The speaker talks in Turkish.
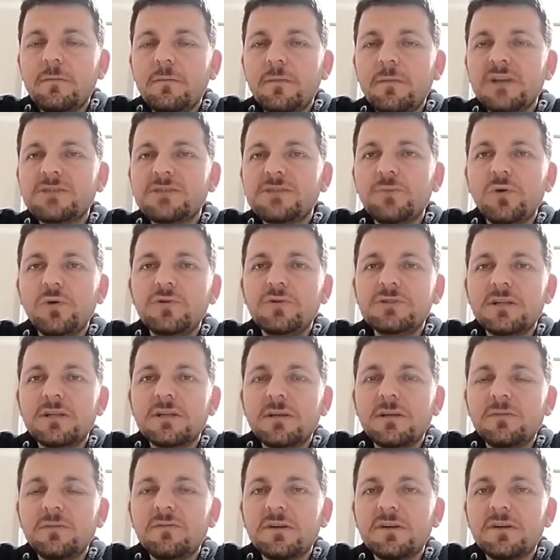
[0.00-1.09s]
Maç boyunca
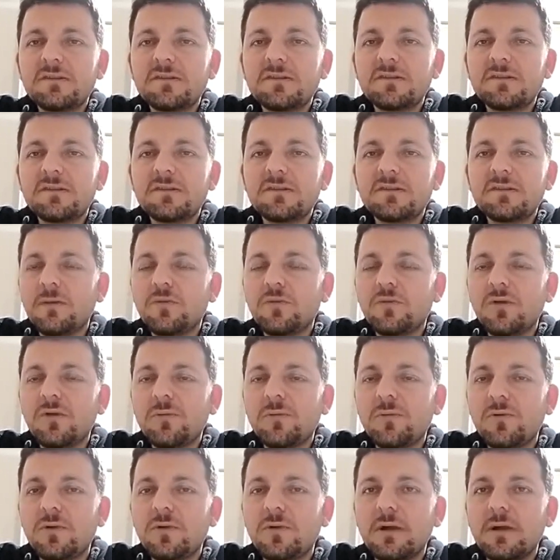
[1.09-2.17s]
tabii WhatsApp
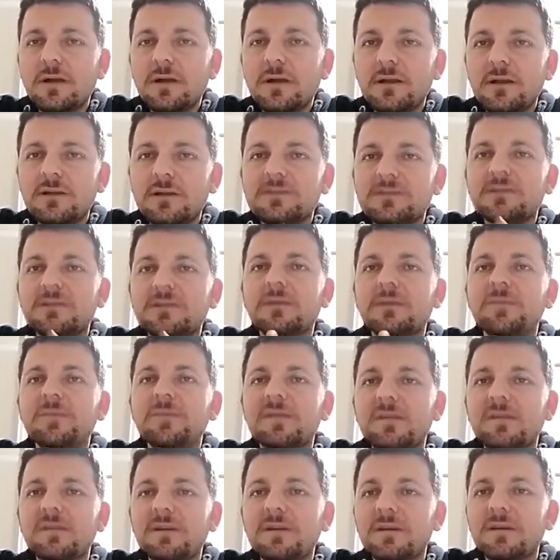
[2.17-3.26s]
gruplarındaki
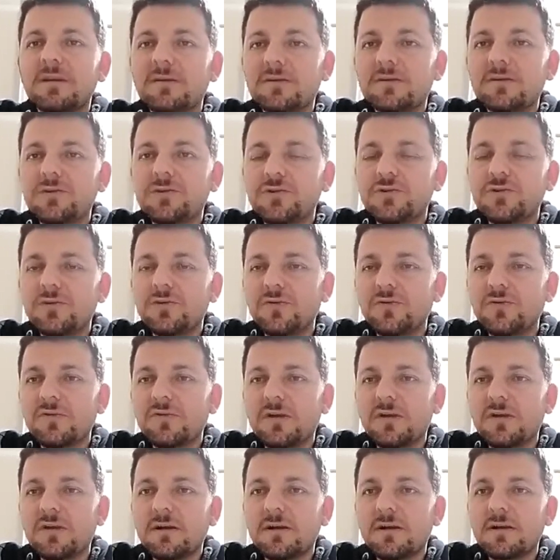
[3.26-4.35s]
Samsunsporlu arkadaşlarımızla da
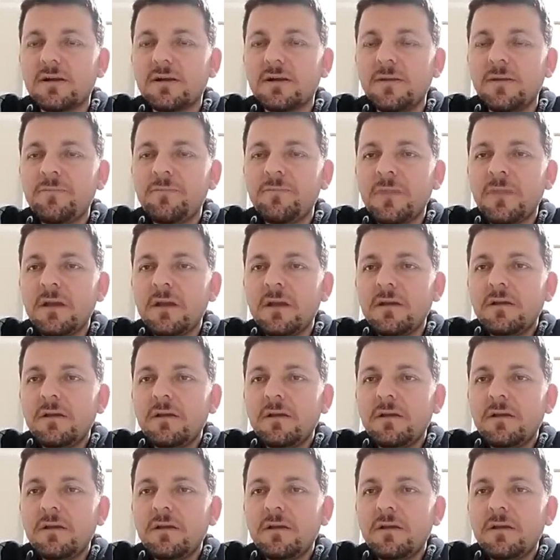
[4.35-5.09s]
yazışıyoruz ara ara.